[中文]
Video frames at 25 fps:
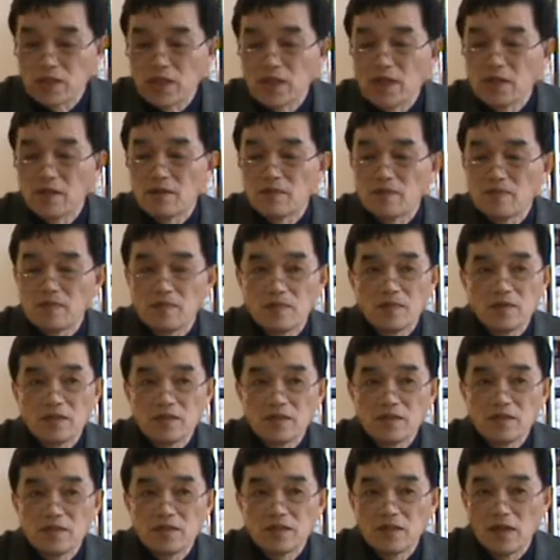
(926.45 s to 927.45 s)
丁，
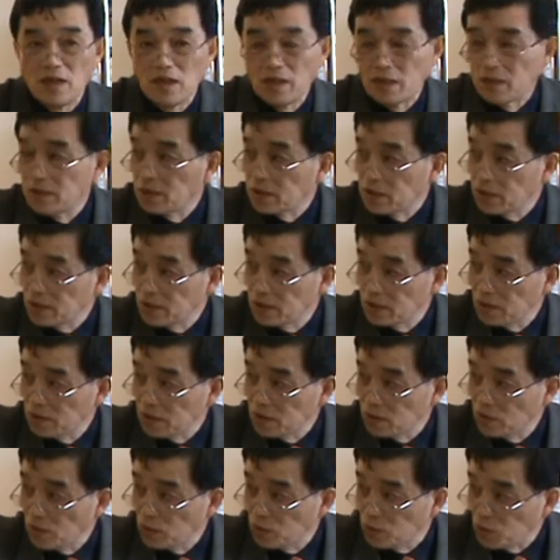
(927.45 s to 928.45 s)
呃，这
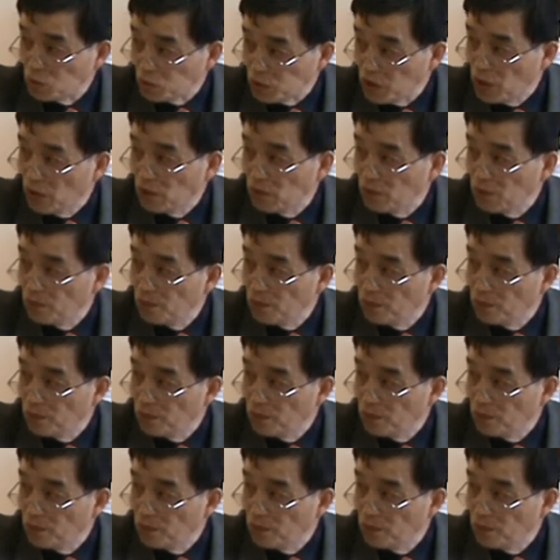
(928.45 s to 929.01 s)
是主教。